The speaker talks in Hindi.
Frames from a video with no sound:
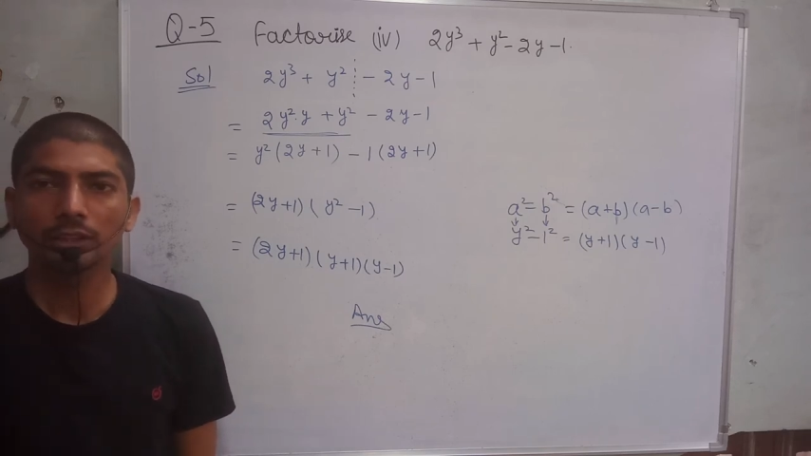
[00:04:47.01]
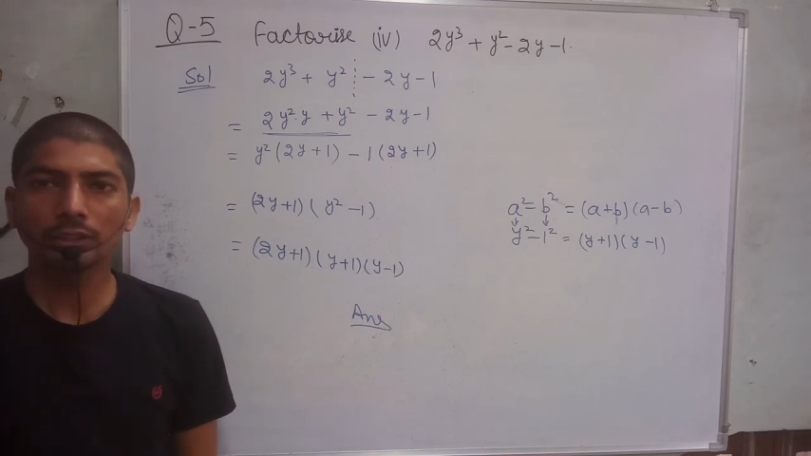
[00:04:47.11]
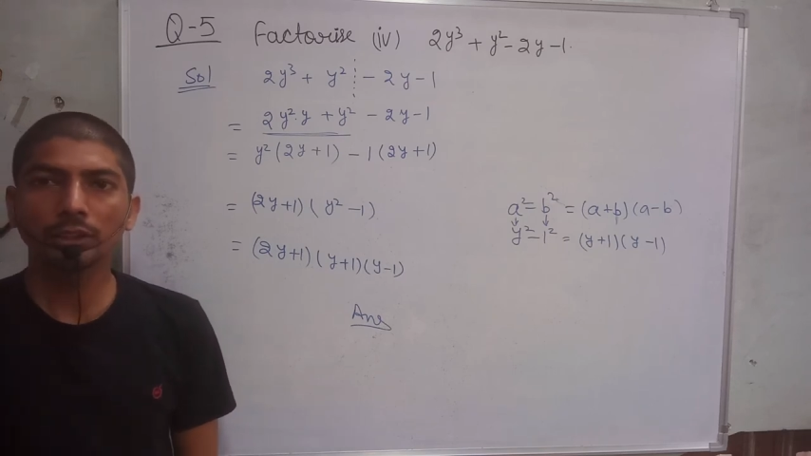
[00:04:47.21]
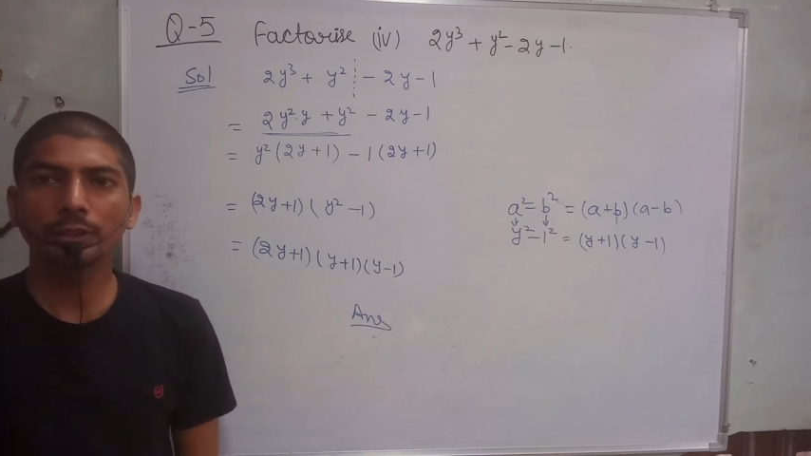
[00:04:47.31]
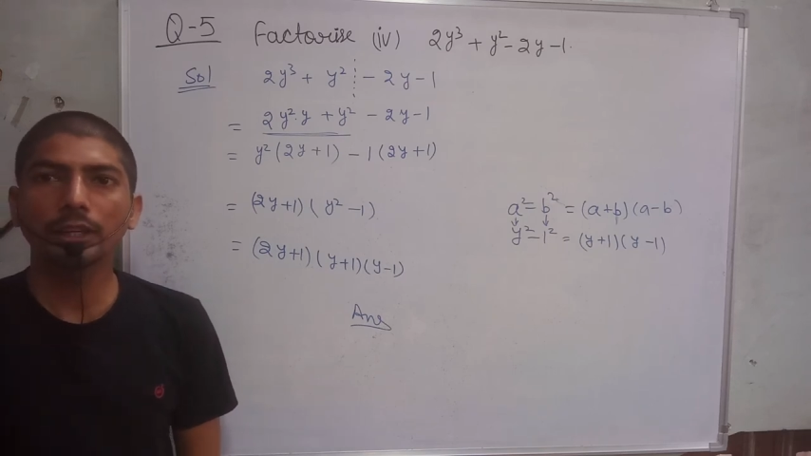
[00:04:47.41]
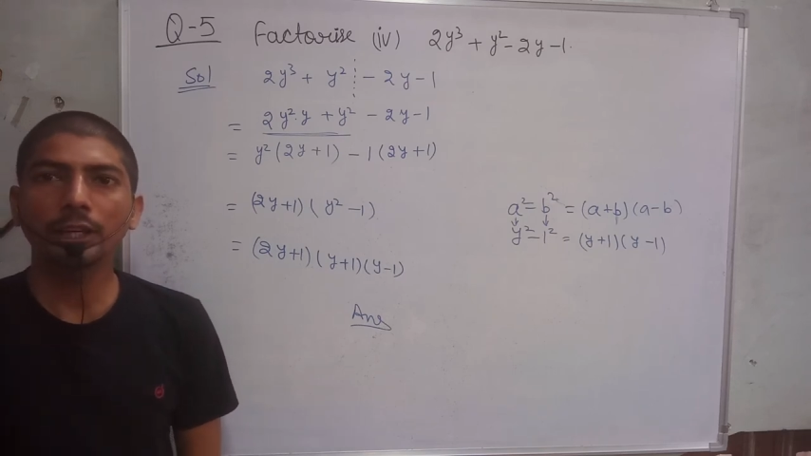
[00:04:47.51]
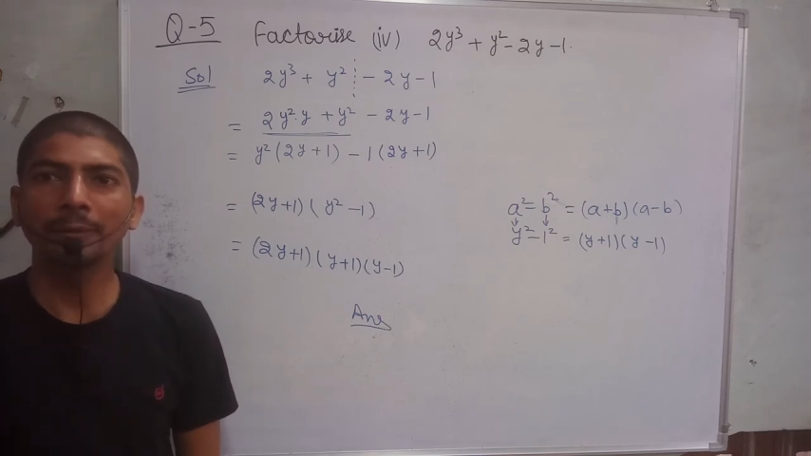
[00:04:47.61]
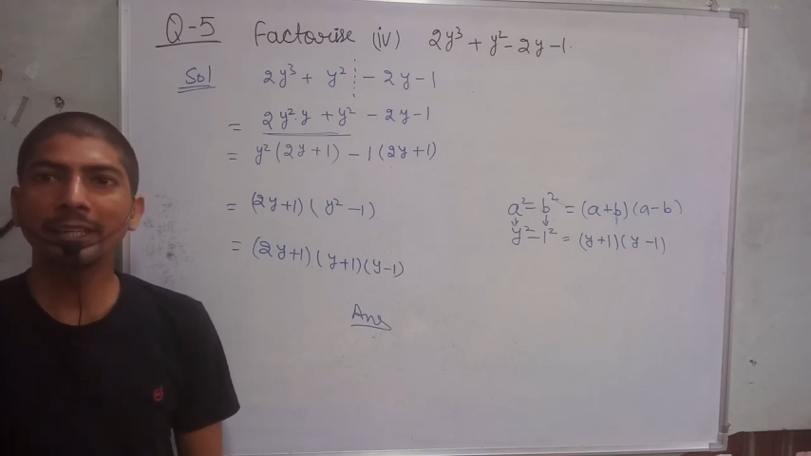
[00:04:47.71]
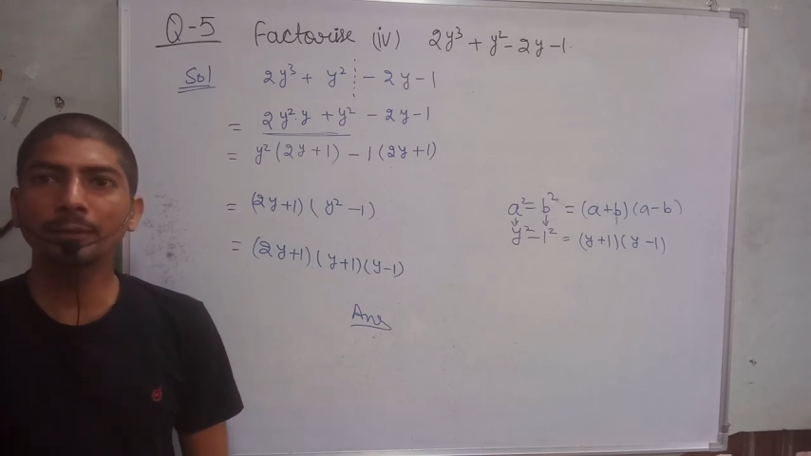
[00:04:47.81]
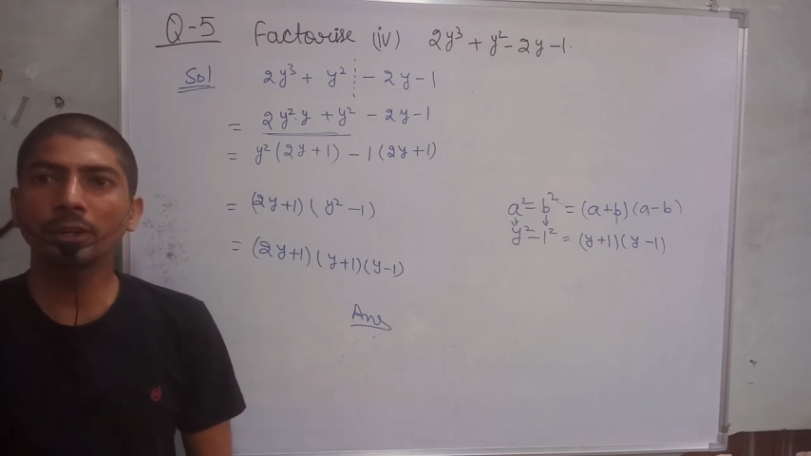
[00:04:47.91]
तो
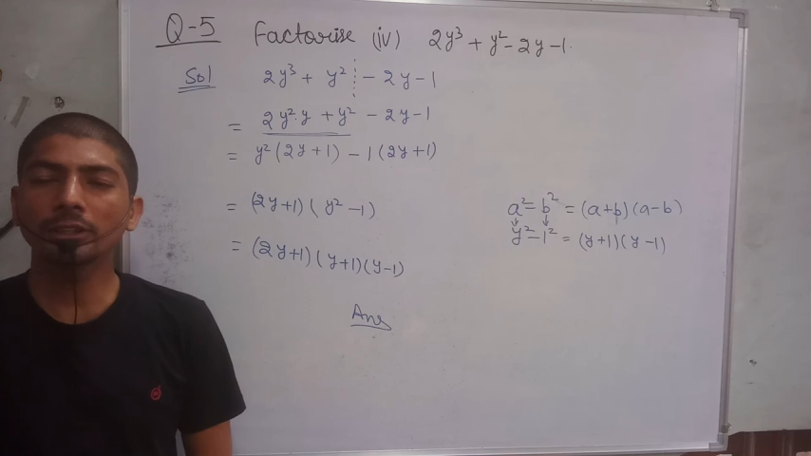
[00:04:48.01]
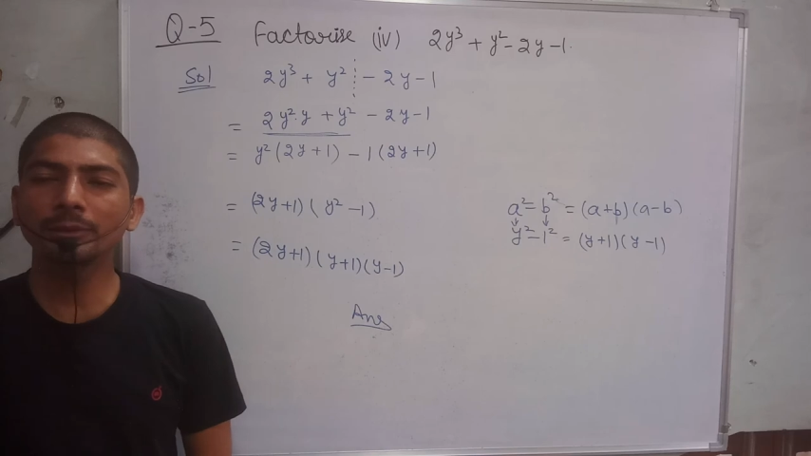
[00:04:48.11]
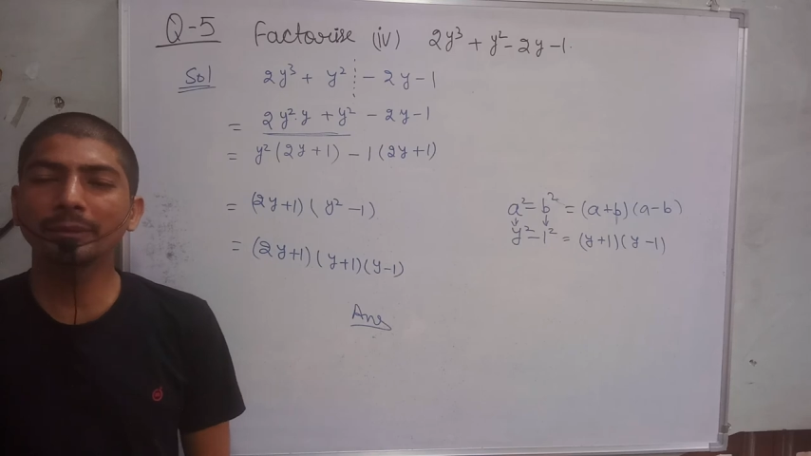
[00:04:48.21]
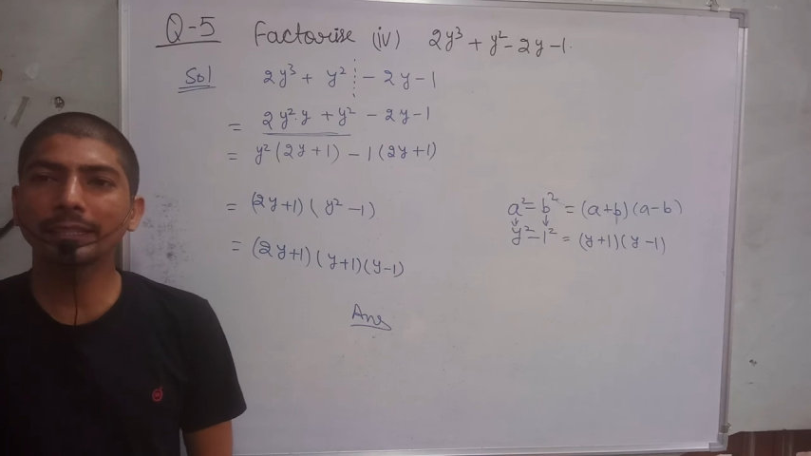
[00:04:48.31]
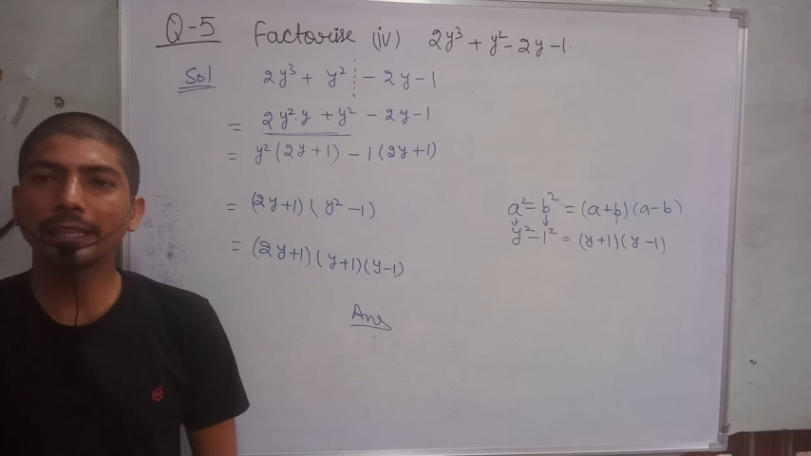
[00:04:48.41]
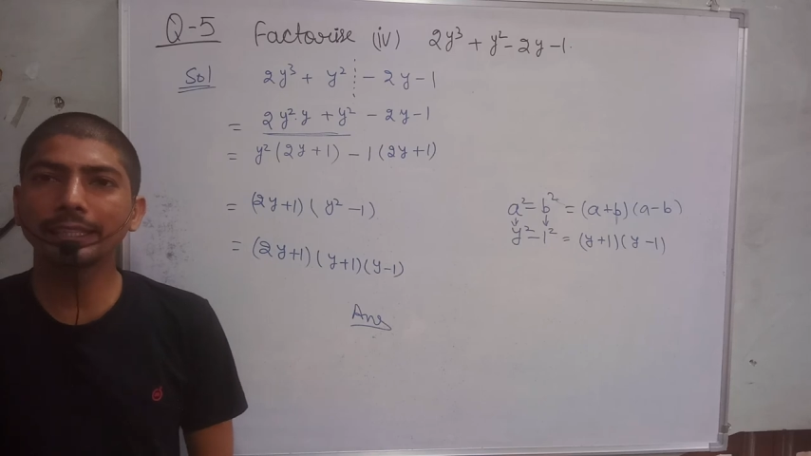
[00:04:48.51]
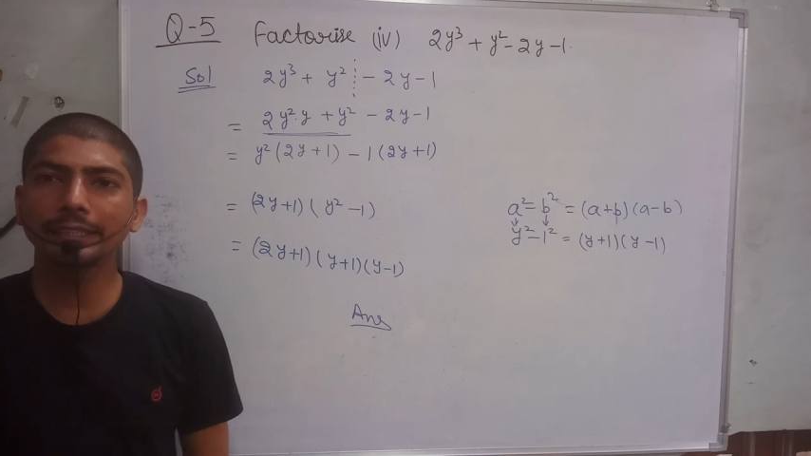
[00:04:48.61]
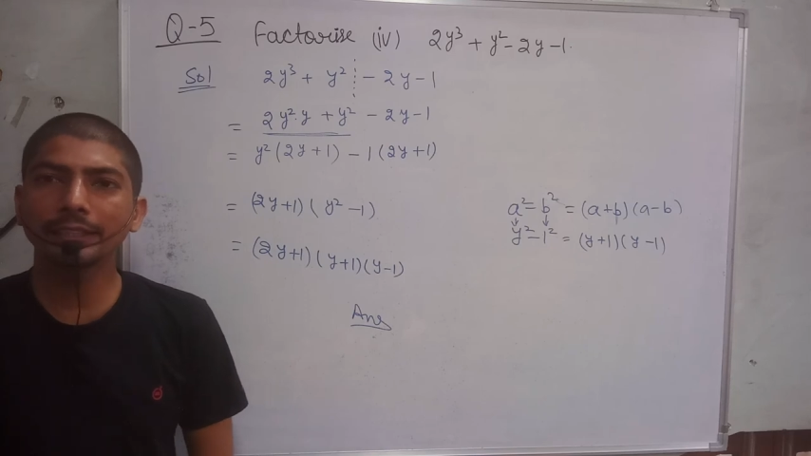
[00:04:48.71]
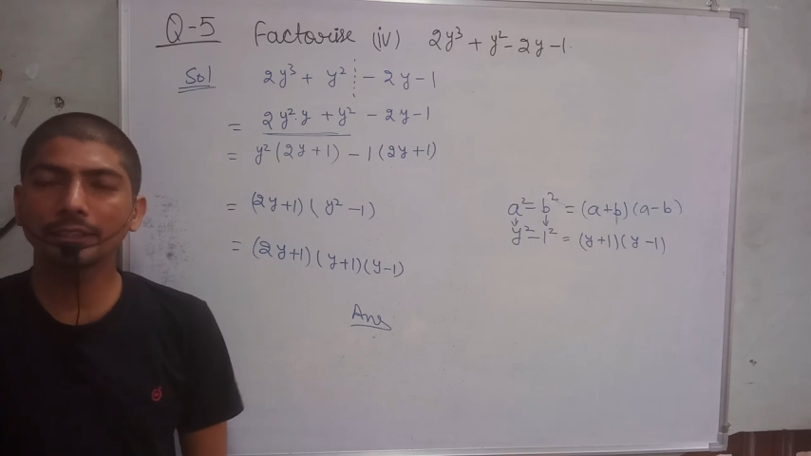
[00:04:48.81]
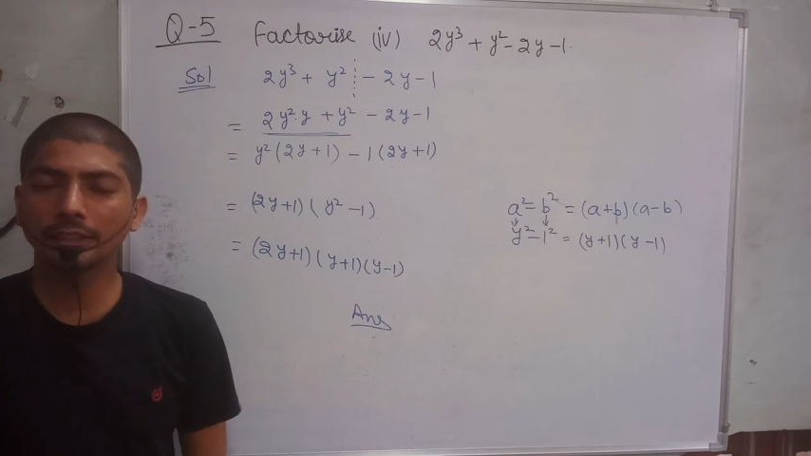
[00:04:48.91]
कमेंट बॉक्स में बताइए